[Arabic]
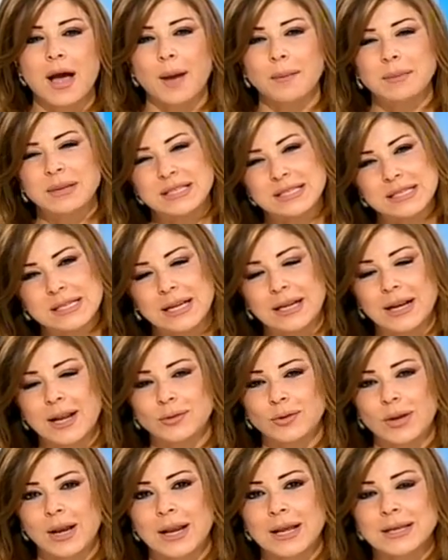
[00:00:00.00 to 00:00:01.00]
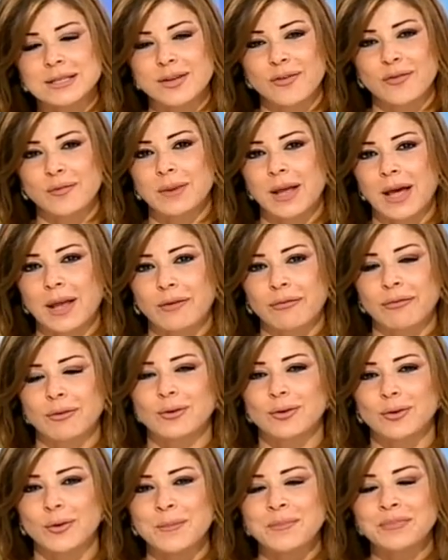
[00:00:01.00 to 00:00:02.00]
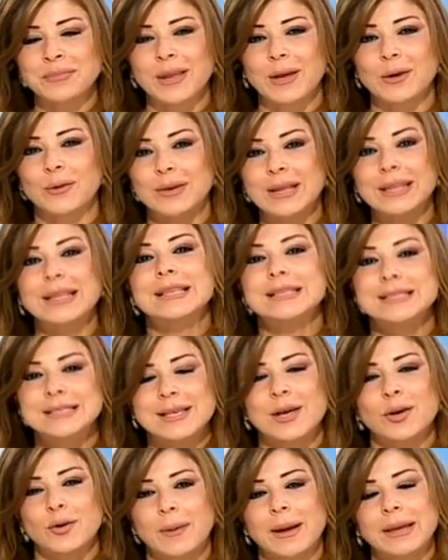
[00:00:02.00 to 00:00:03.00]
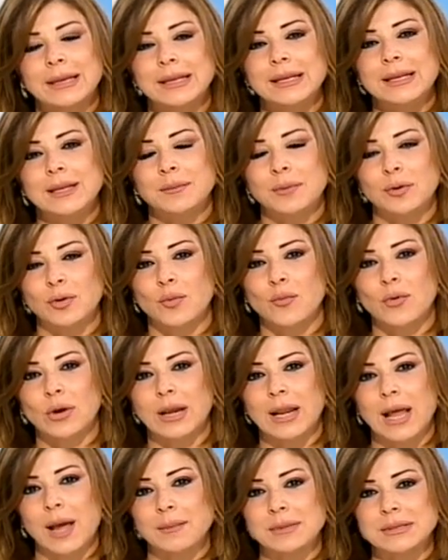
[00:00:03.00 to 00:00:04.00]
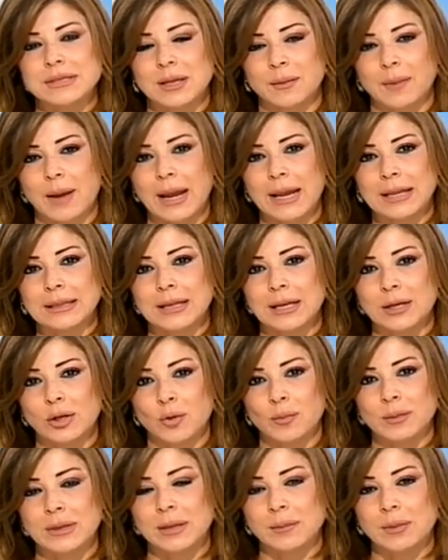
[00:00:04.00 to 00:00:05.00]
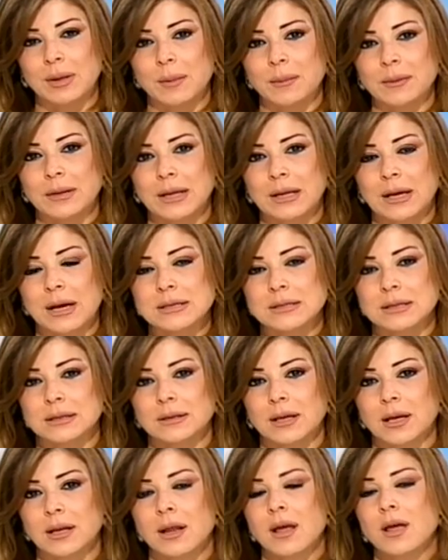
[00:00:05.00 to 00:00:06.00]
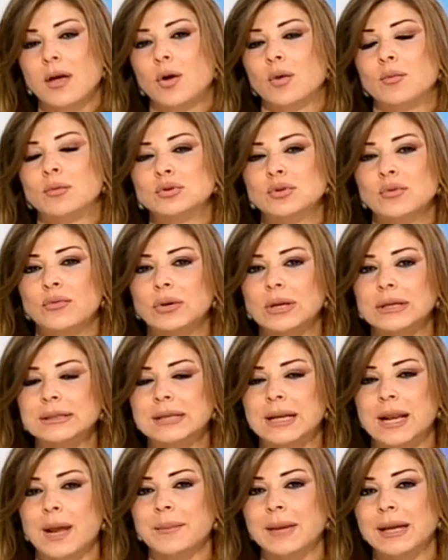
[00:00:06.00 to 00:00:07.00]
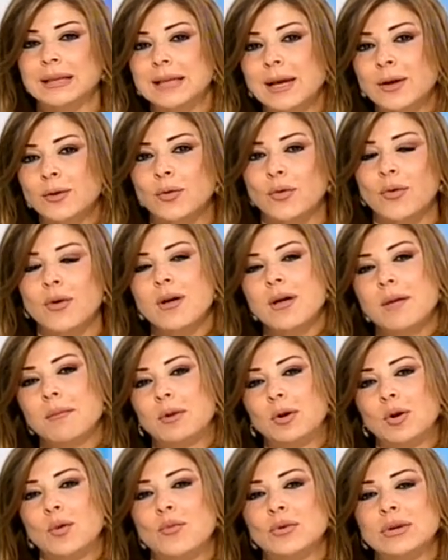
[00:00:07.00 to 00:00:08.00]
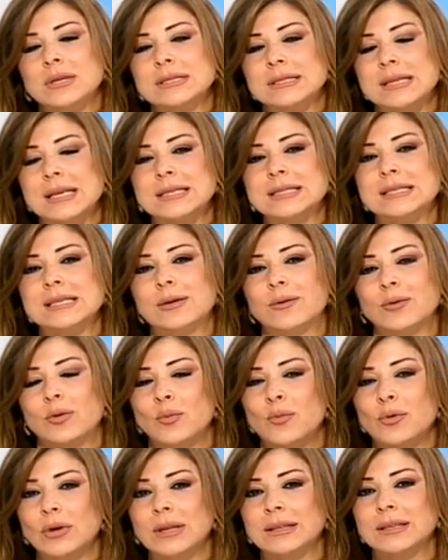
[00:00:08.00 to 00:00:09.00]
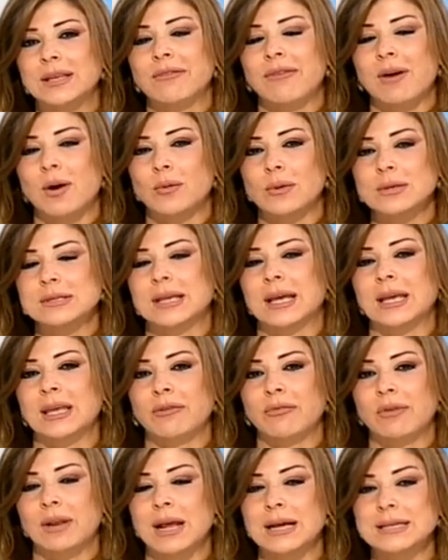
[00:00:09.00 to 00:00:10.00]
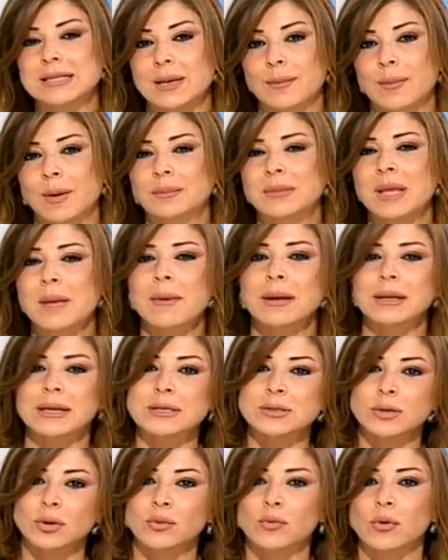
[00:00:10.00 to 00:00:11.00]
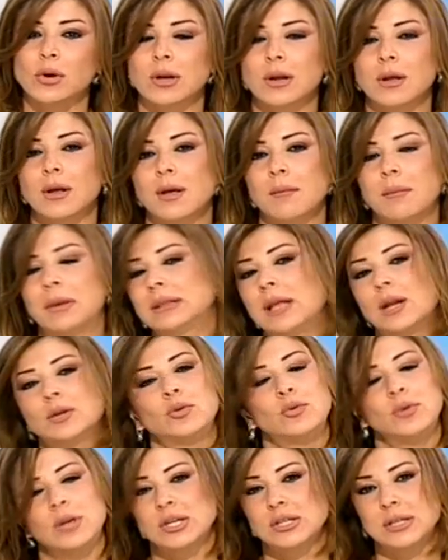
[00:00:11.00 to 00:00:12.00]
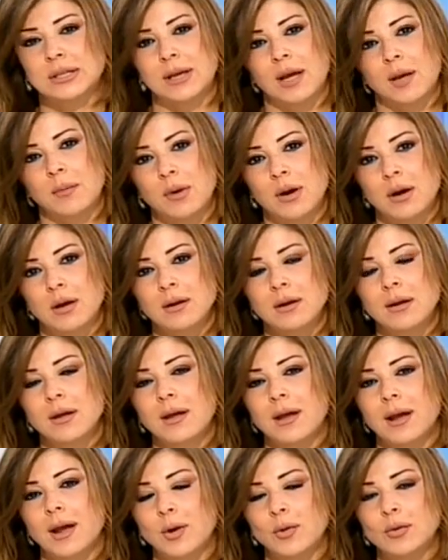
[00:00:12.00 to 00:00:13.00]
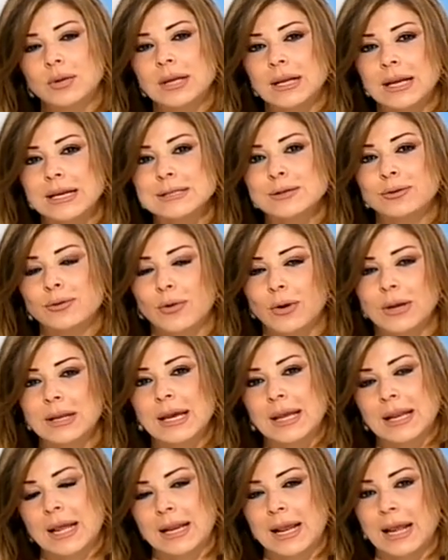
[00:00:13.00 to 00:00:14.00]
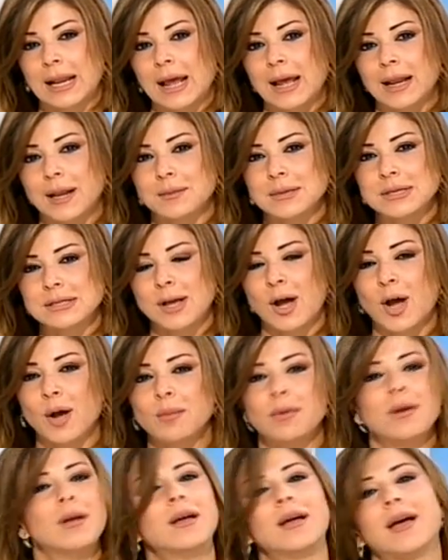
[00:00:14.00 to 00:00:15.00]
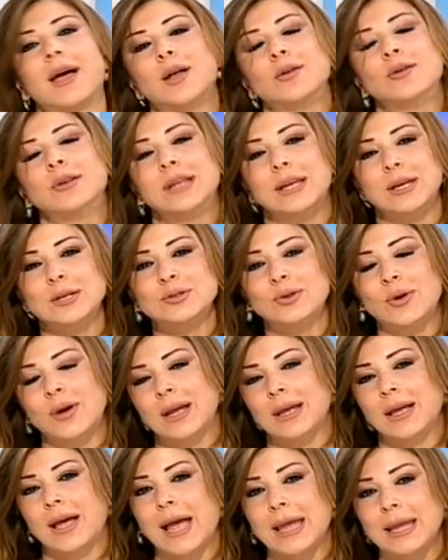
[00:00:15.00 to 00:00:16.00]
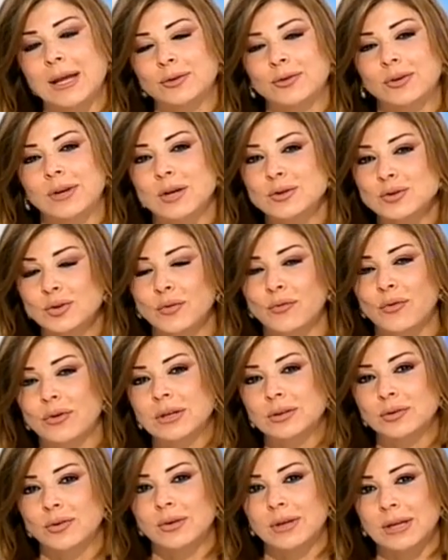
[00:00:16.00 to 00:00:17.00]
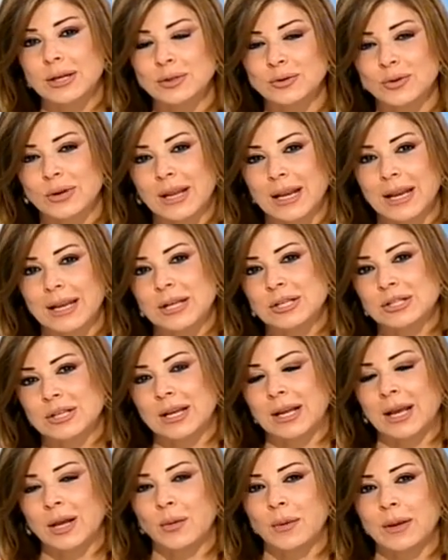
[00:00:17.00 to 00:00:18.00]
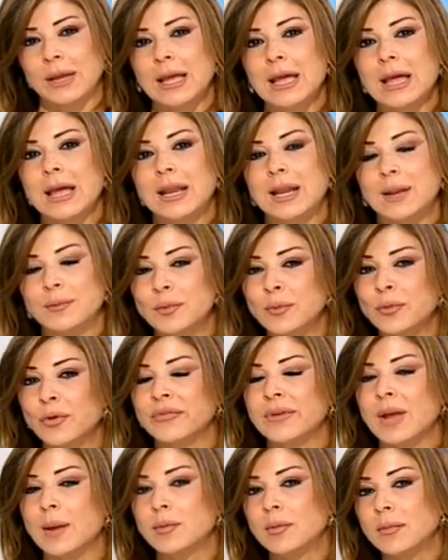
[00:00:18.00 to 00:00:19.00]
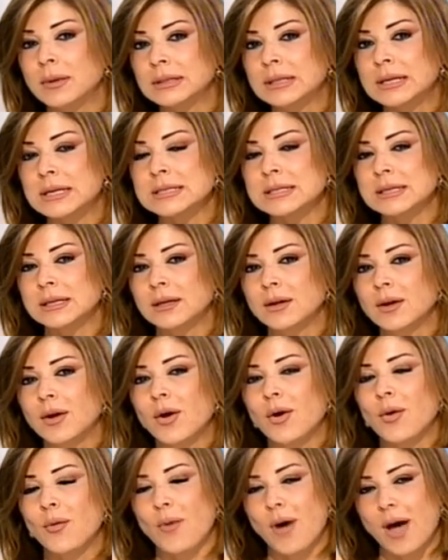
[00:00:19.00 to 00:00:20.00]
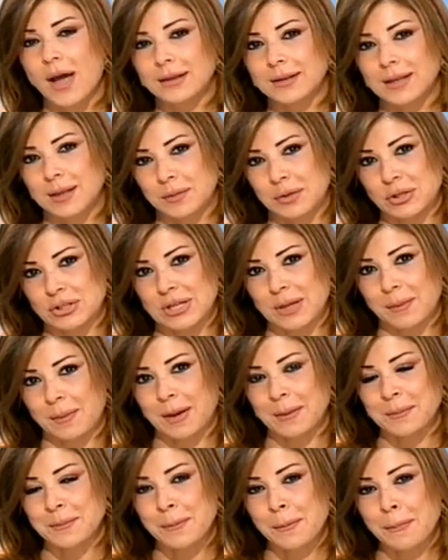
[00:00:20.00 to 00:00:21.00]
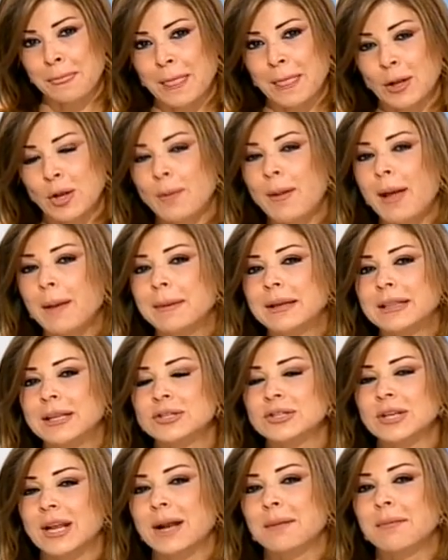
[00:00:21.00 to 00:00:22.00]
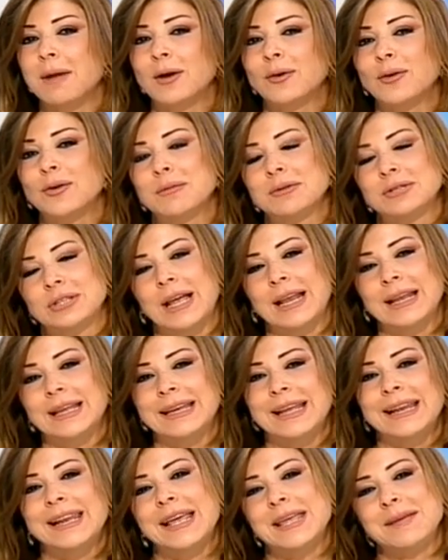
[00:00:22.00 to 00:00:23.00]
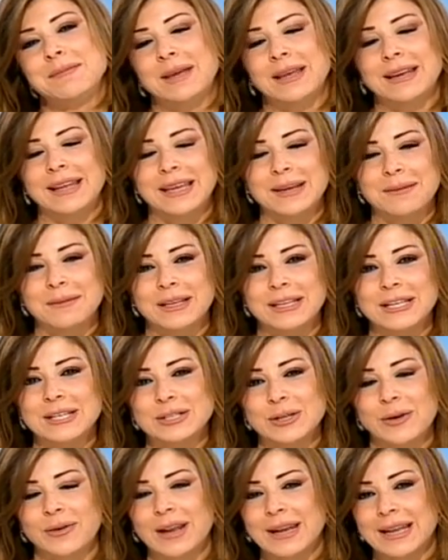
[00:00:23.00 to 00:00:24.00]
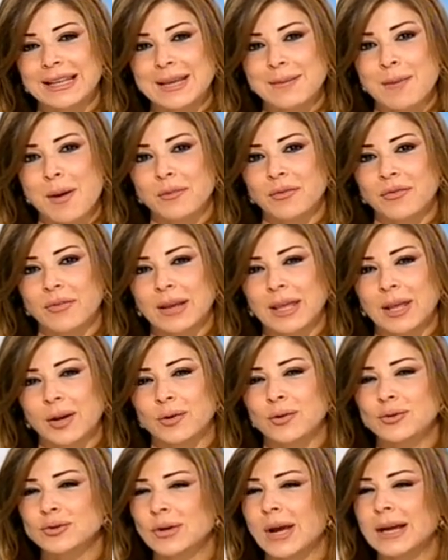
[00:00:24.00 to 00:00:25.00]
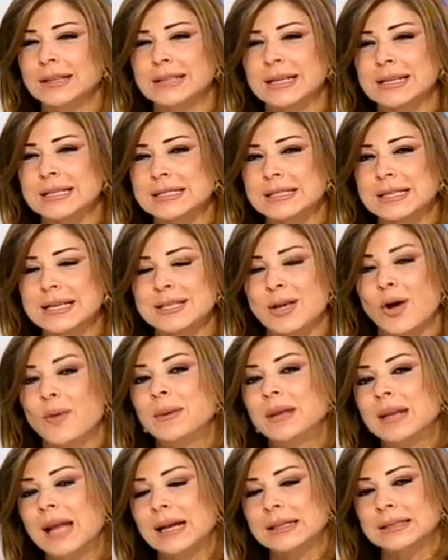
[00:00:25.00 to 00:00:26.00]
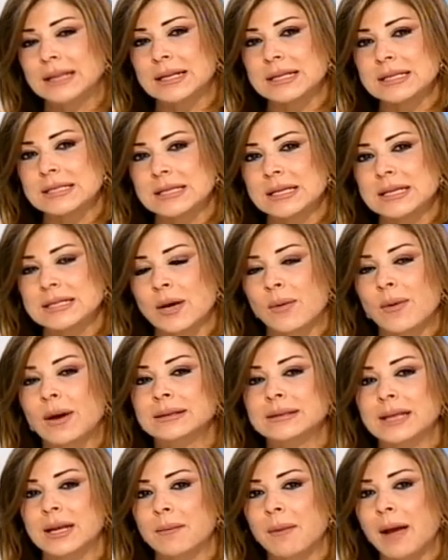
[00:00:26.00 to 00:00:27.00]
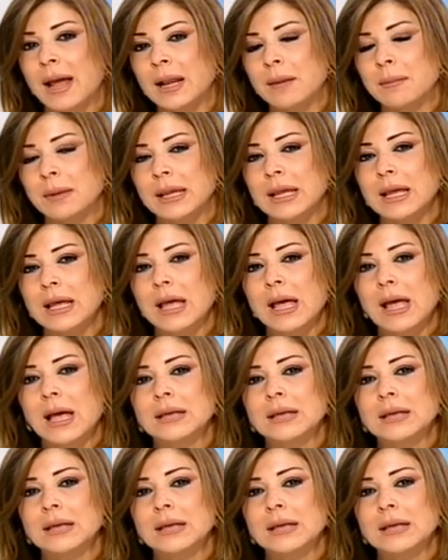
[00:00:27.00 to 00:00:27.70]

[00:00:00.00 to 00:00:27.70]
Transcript: عم بتصير لانه للاسف بنعرف انه الاولاد كثير صاروا معينين بالامور اللي عم بتصير بحياتهم حياتنا اليوميه بلبنان خاصه وبنشوفهم كثير عم يحتكوا بالامور السياسيه والامور التافهه والسخيفه لها سبب دائما اعزلوهم ما تحضروا نشاط اخبار خلوني ينعزلوا كليا عن هالعالم الصعب خلوني يعيشوا حياتهم يعيشوا طفولتهم يعيشوا كل الاشياء الحلوه اللي بنمر فيها بالمدرسه وايضا بالجامعه اليوم حبيت اتشارك معكم بشغله كلنا يمكن هيك بنعيشها وكلنا دائما بنفكر انه شو اكثر استاذ او مين اكثر استاذ او اكثر معلمه